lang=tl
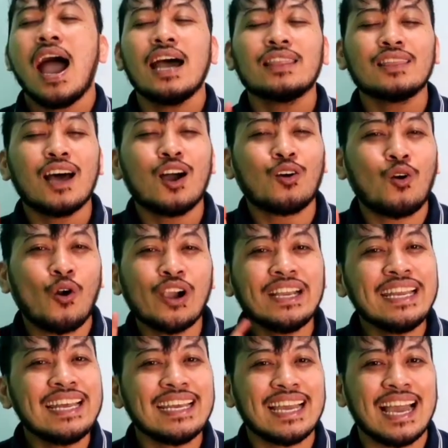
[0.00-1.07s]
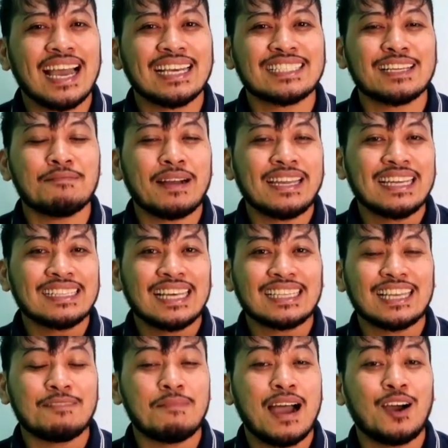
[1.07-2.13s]
At according nga sa mga
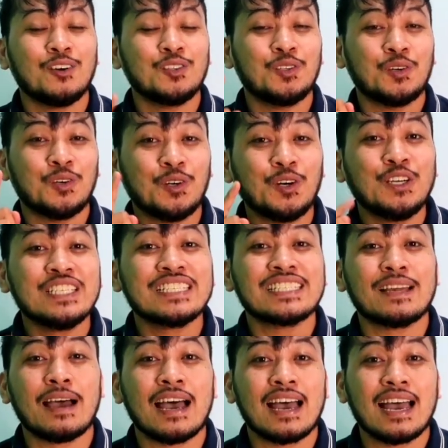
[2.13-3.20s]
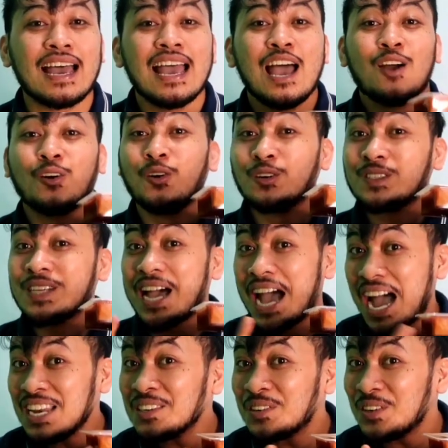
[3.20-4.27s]
nagtatrabaho doon sa kung
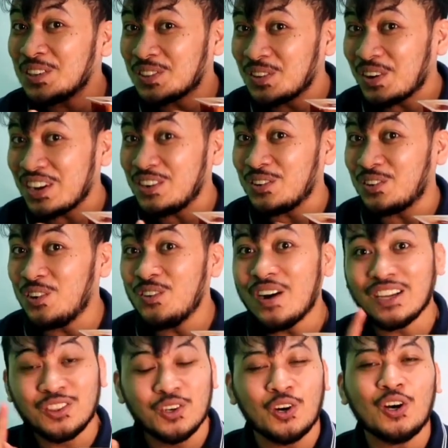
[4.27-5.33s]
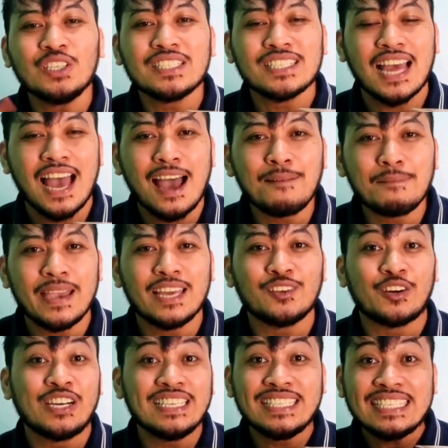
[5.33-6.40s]
saan ko ito kinukuha doon sa amin,
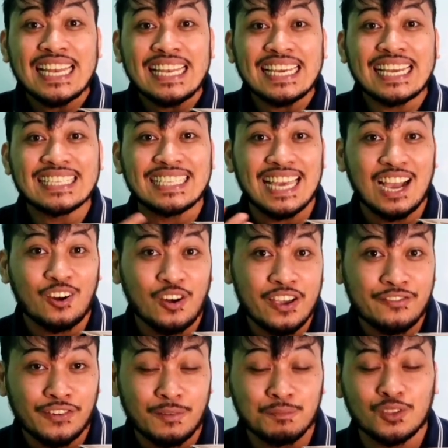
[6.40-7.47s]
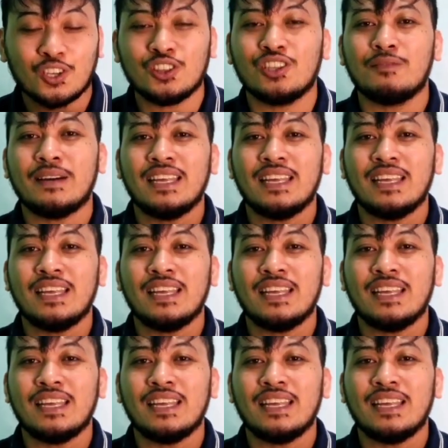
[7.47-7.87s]
originally kasi ako ay from Tondo,